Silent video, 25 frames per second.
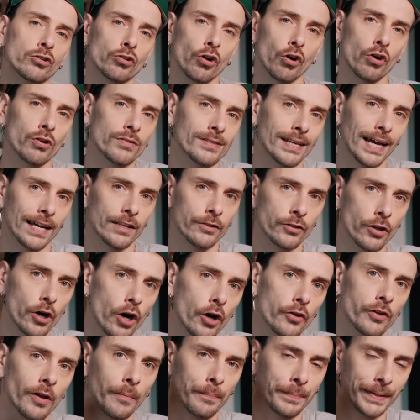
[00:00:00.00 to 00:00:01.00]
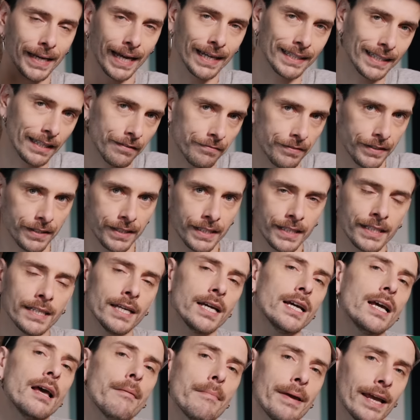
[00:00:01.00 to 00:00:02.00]
dans un ordre bien défini,
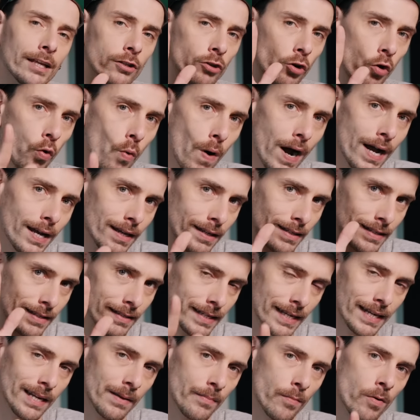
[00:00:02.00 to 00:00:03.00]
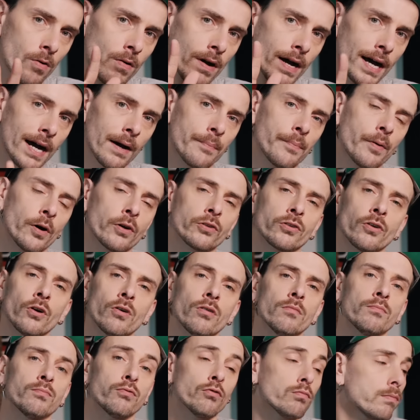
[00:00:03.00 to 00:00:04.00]
mais il y a trois éléments
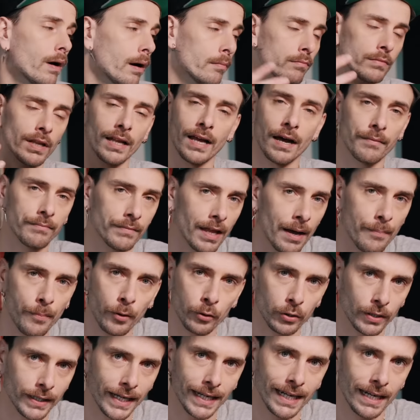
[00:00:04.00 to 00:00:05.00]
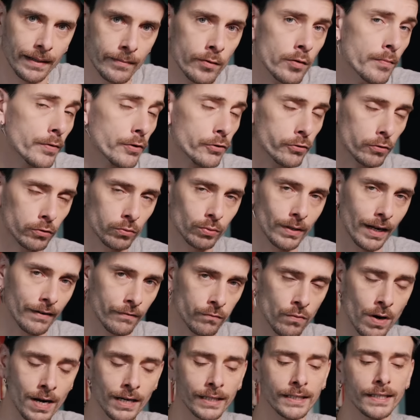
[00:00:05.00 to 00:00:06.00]
importants pour bah, n'importe quel élément, mais surtout la
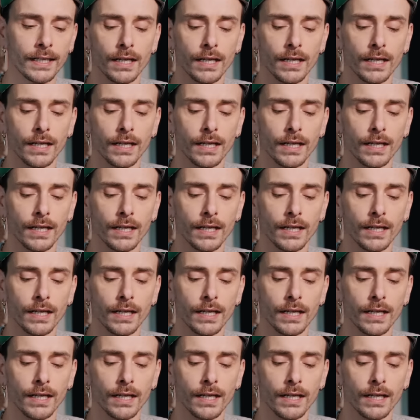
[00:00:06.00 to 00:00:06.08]
voix.